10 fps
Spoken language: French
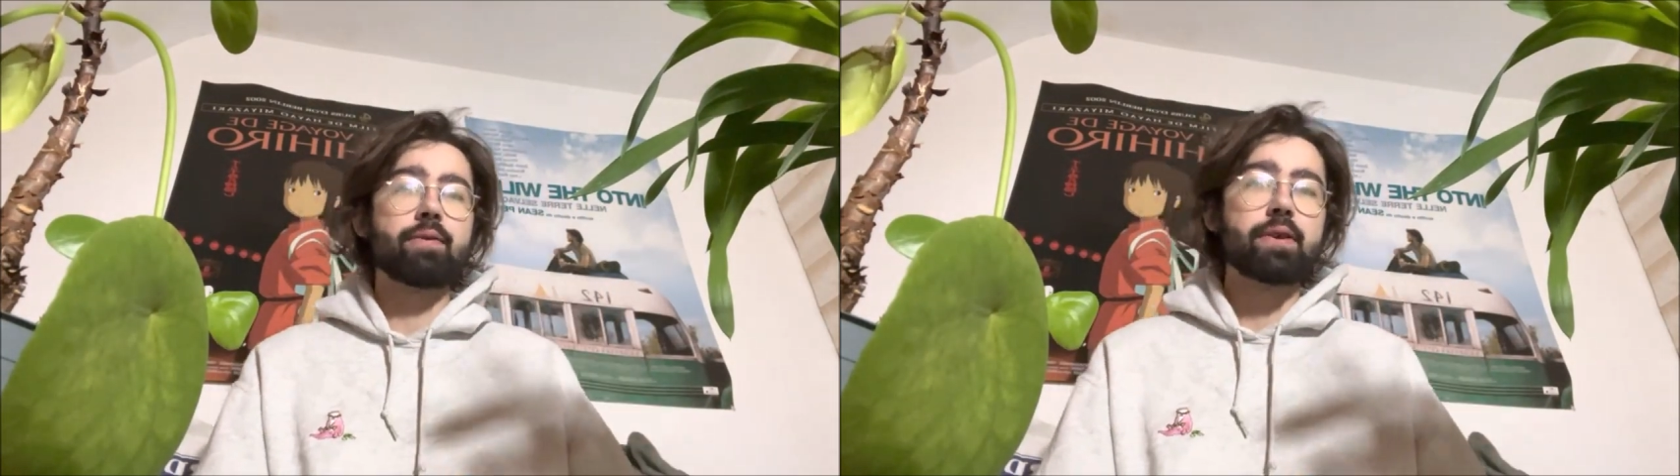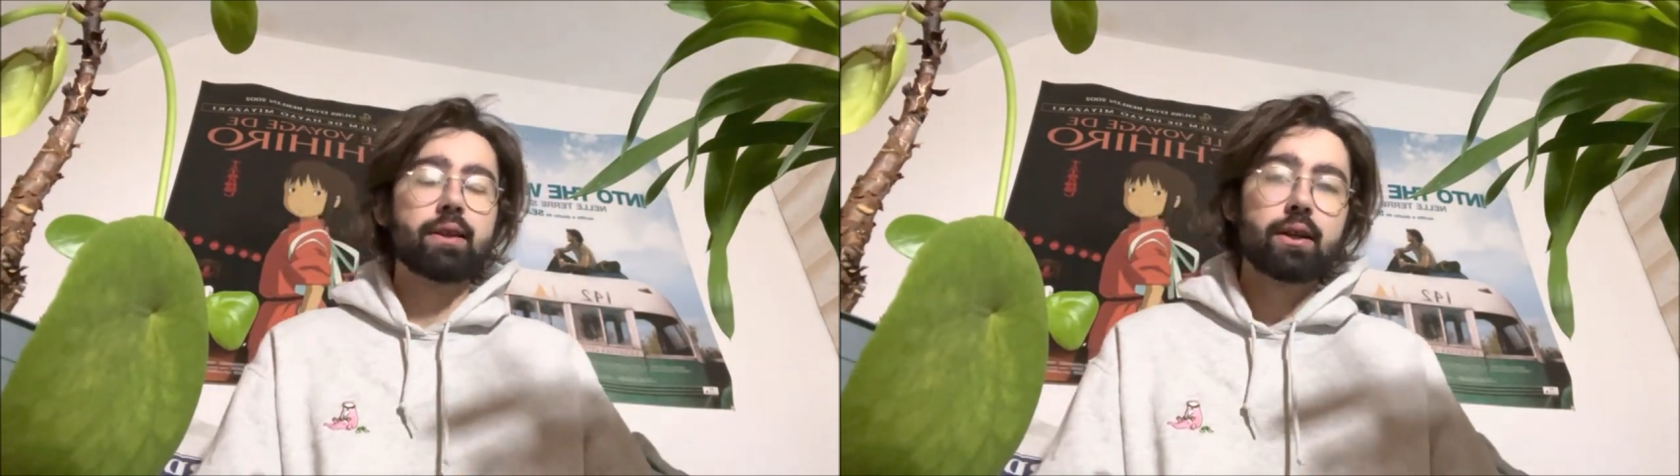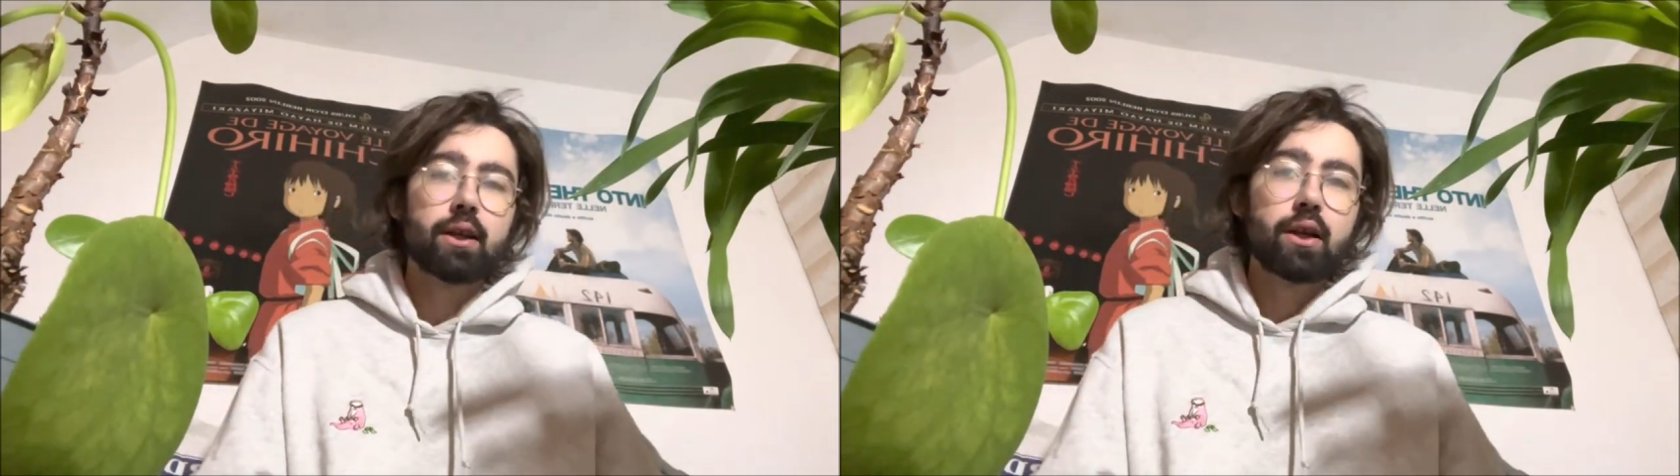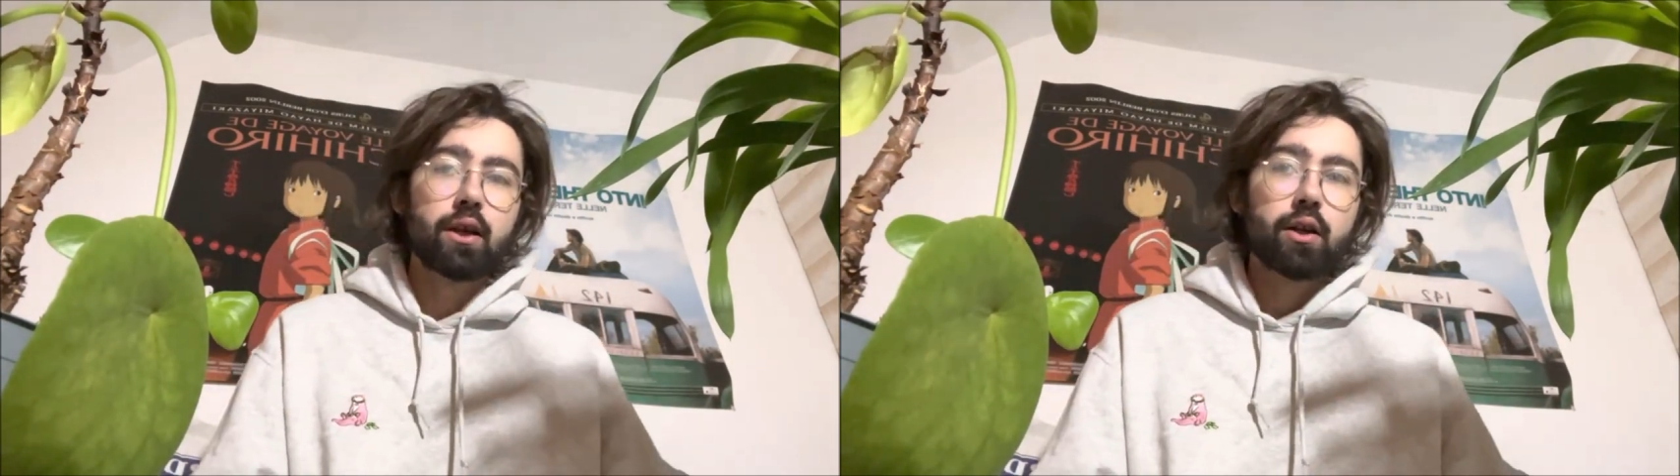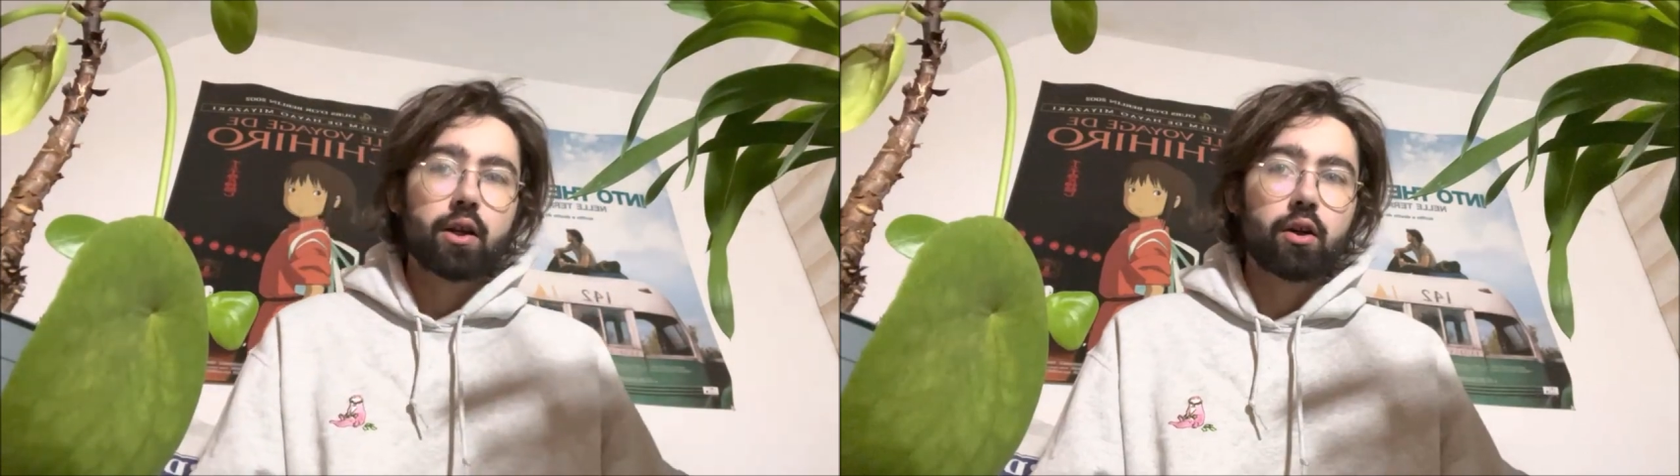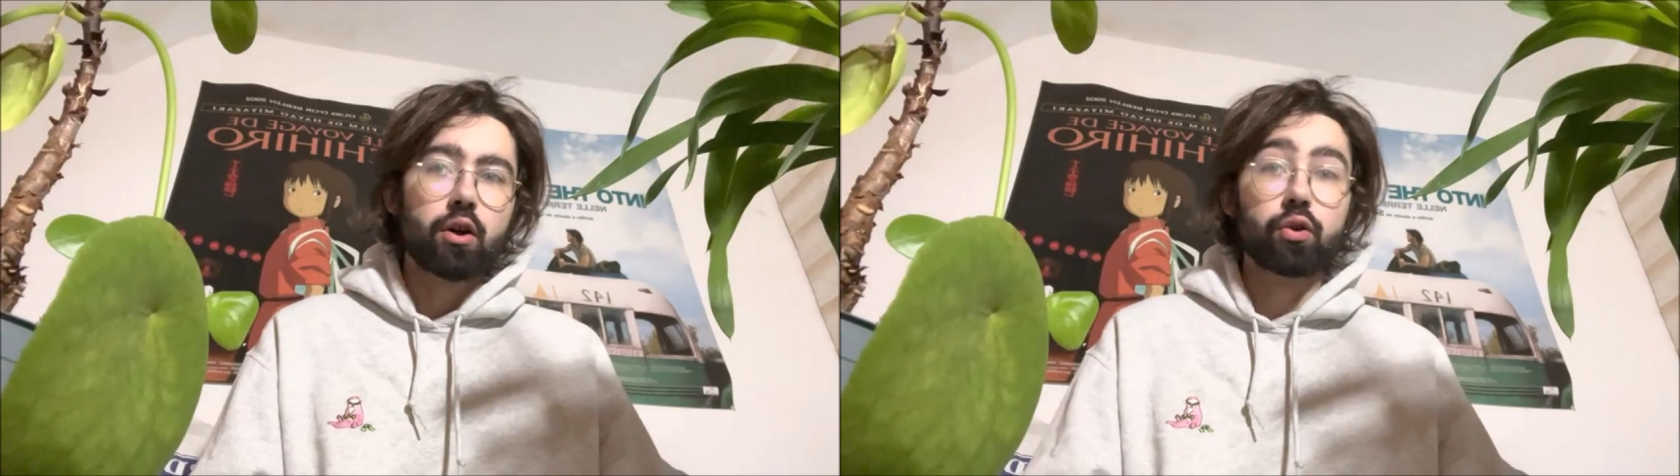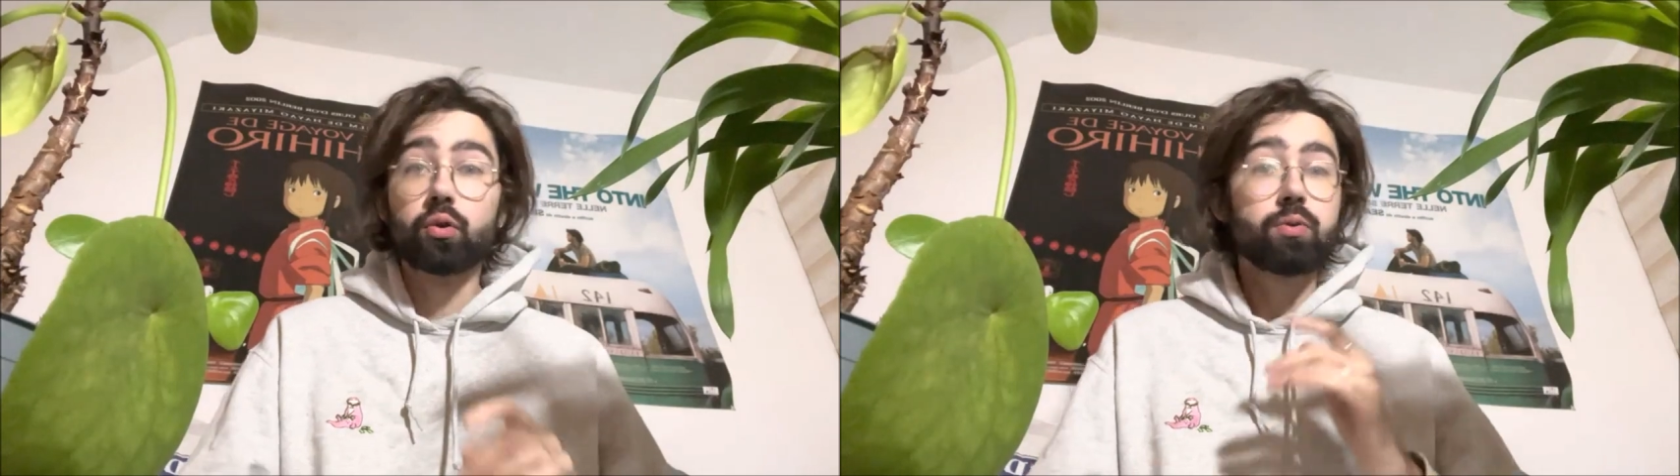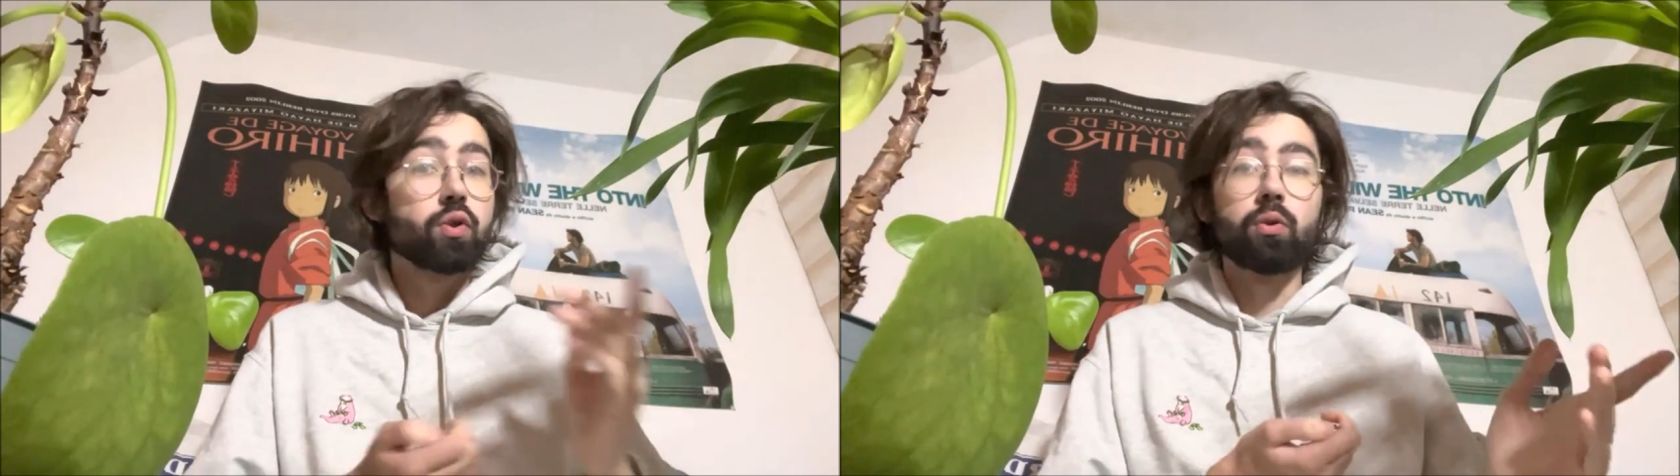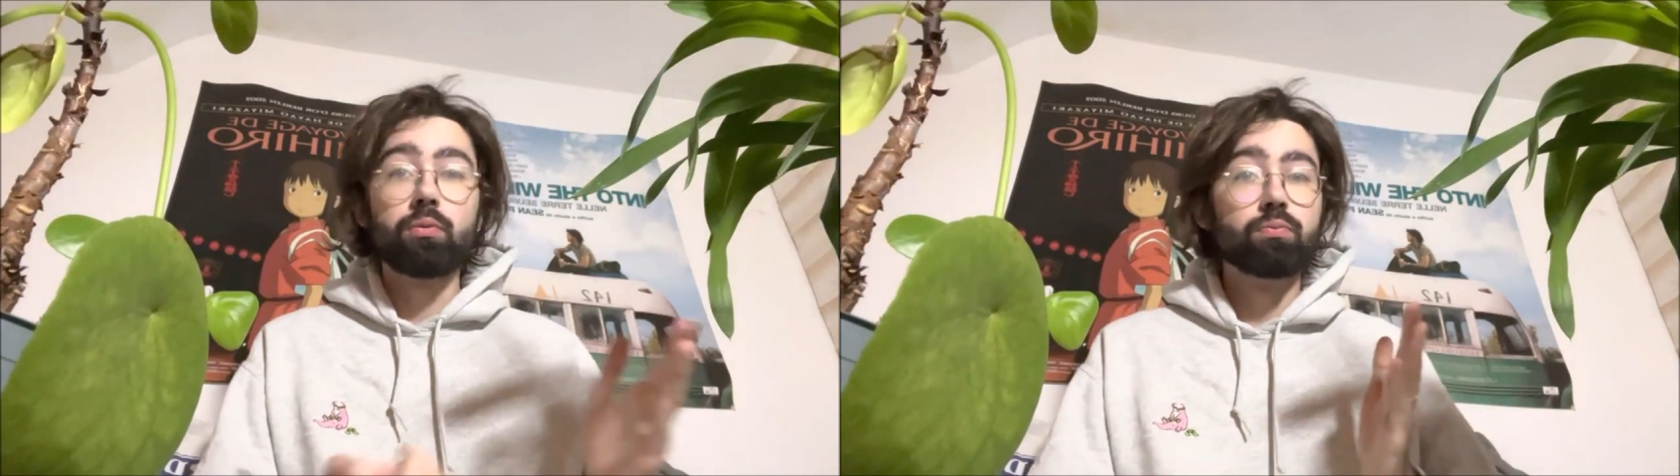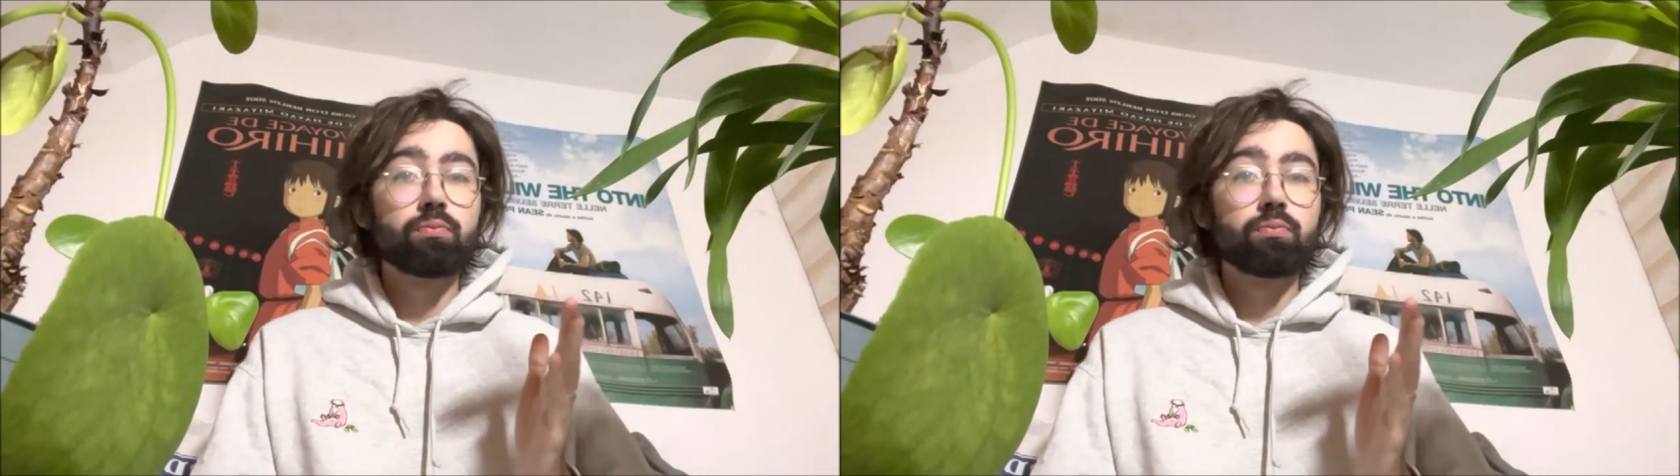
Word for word: vie euh, de tous les jours.